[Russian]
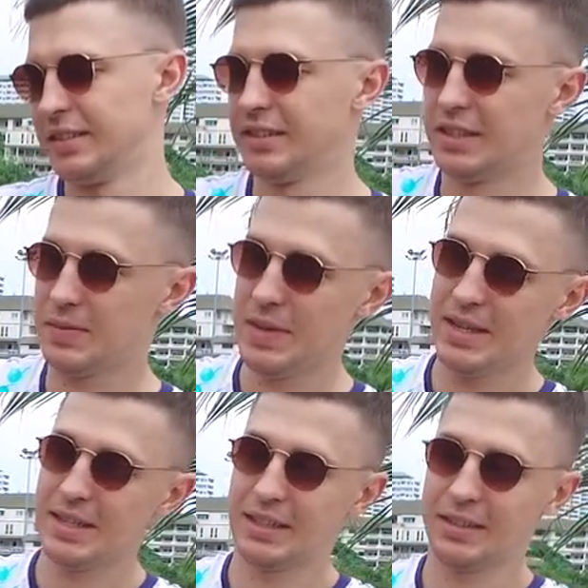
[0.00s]

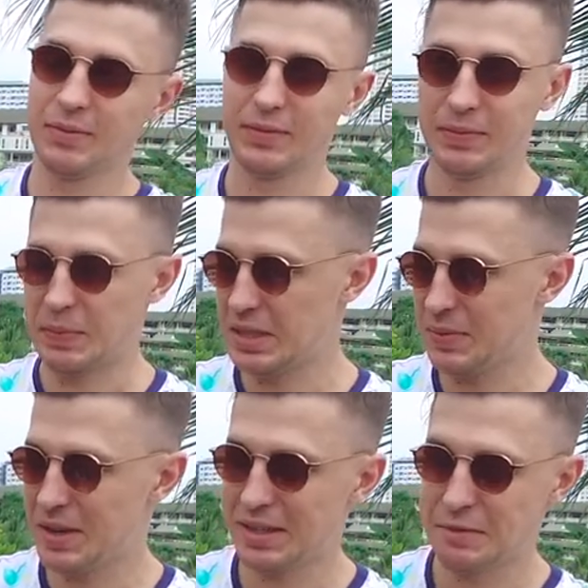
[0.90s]
Нормально этот?
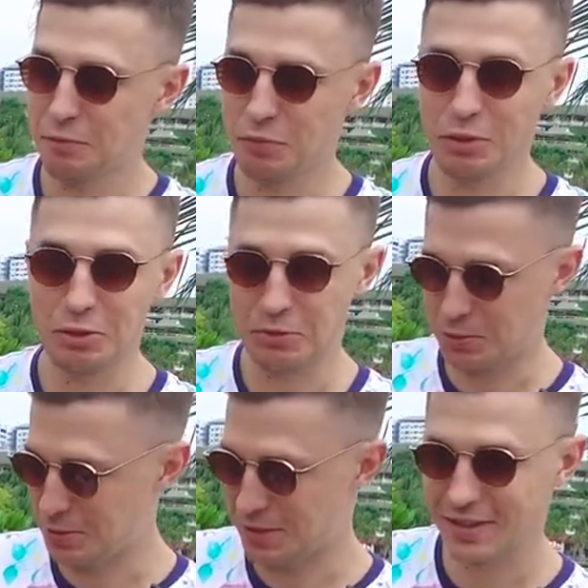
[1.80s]
Подобрал я футболочку
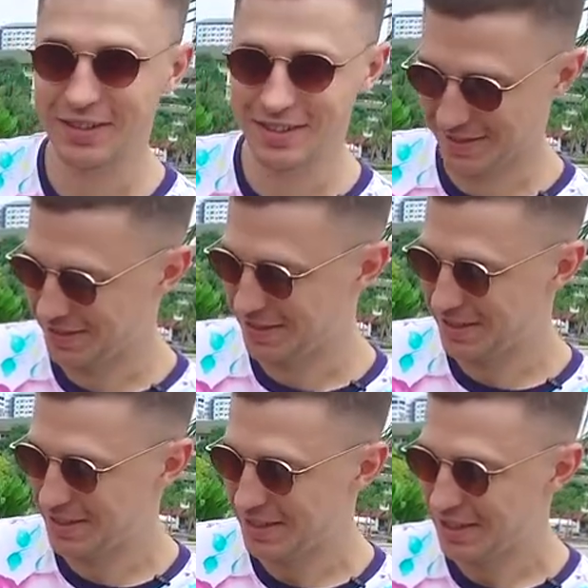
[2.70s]
сегодня.
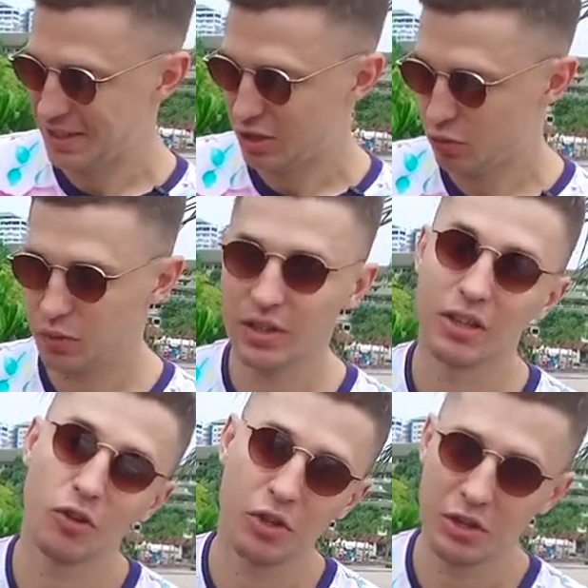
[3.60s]
Но мы
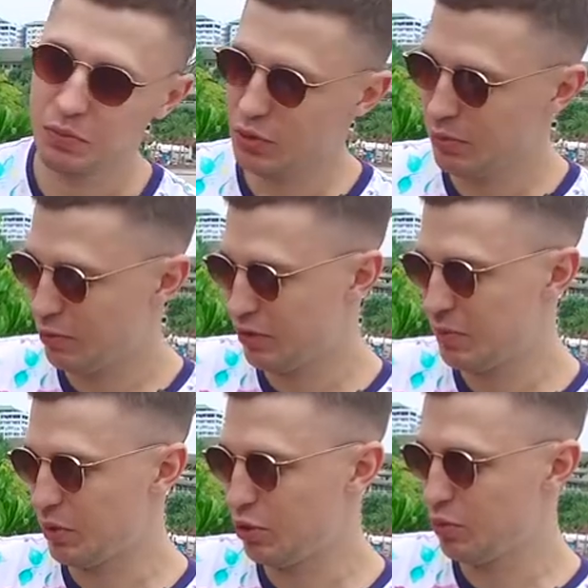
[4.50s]
алкоголь не пьем, вы не
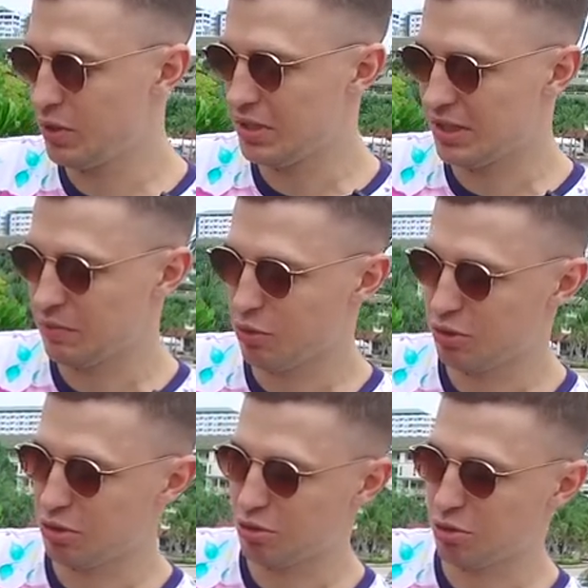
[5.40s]
подумайте, это
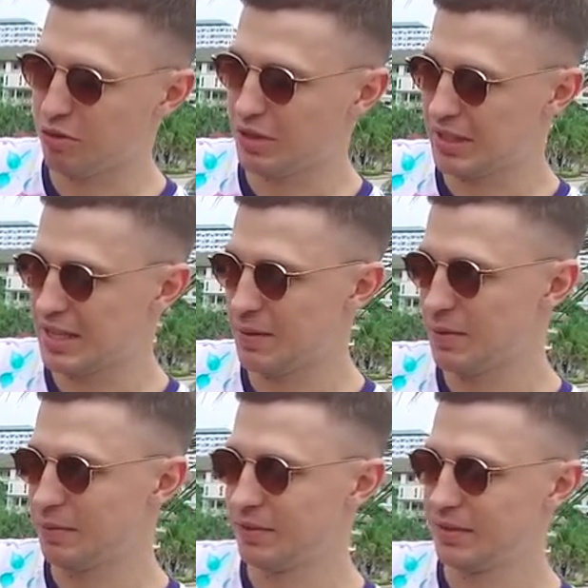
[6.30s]
просто содовая с
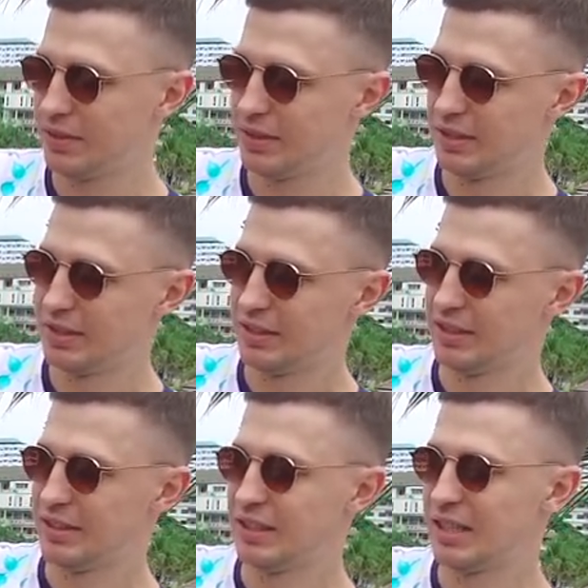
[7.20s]
лаймом.
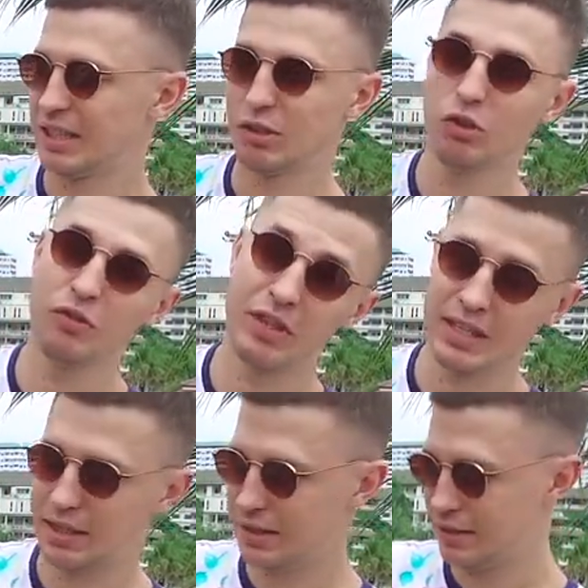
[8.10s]
Алкоголь
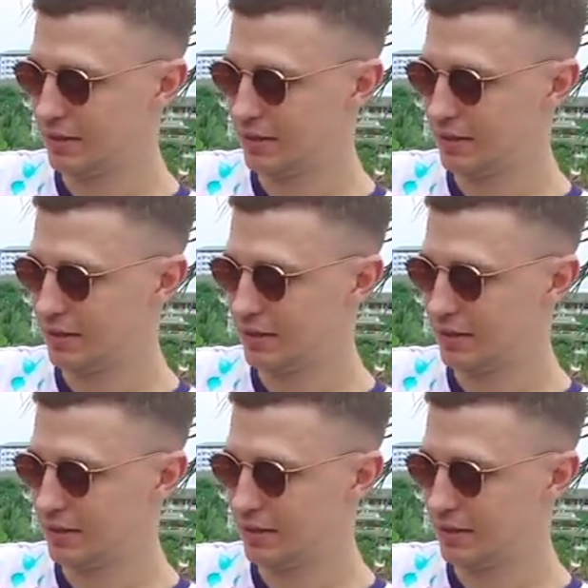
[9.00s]
вреден.